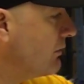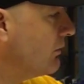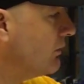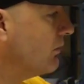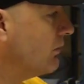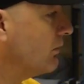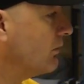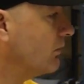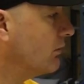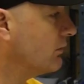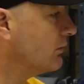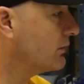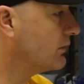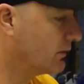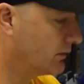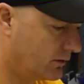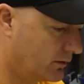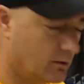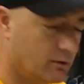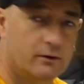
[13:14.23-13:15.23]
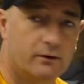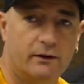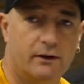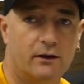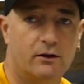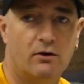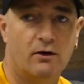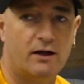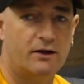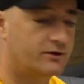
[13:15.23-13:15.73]
comment euh,
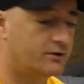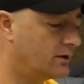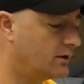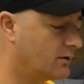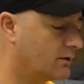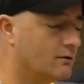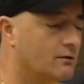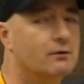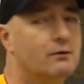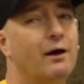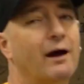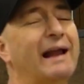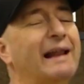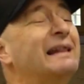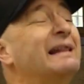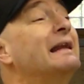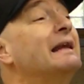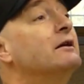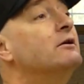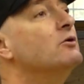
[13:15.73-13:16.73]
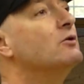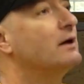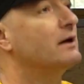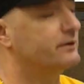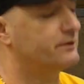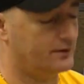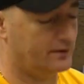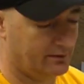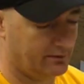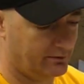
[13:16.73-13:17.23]
dégueulasser. Euh,
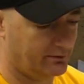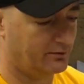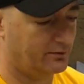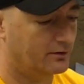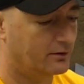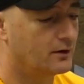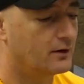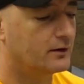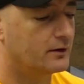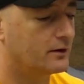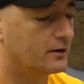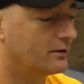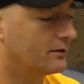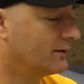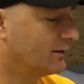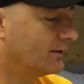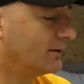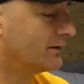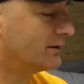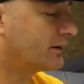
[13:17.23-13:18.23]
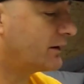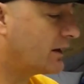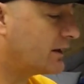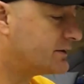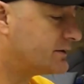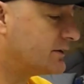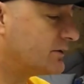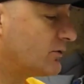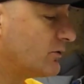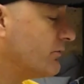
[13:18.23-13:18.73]
dégueulasser, non.
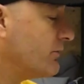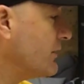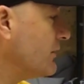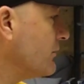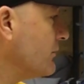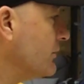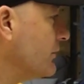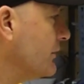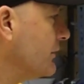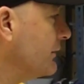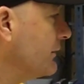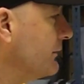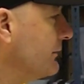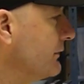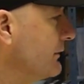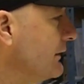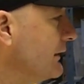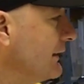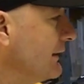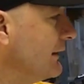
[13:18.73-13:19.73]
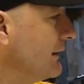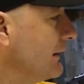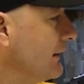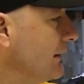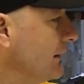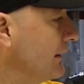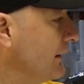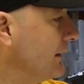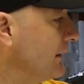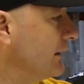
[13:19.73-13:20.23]
Graisser ton vélo.
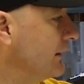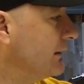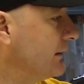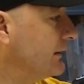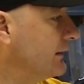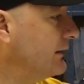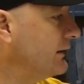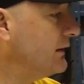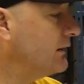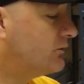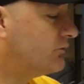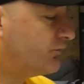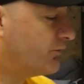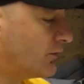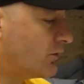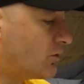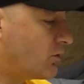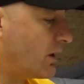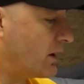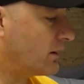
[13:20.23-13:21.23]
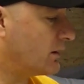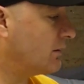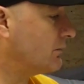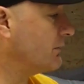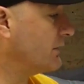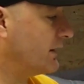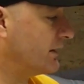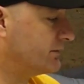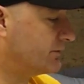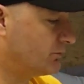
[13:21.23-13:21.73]
Il te faut quoi comme
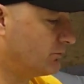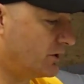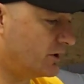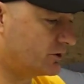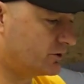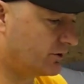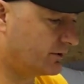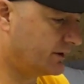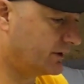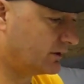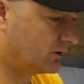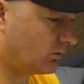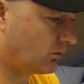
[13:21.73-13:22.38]
graisse Moi, j'en ai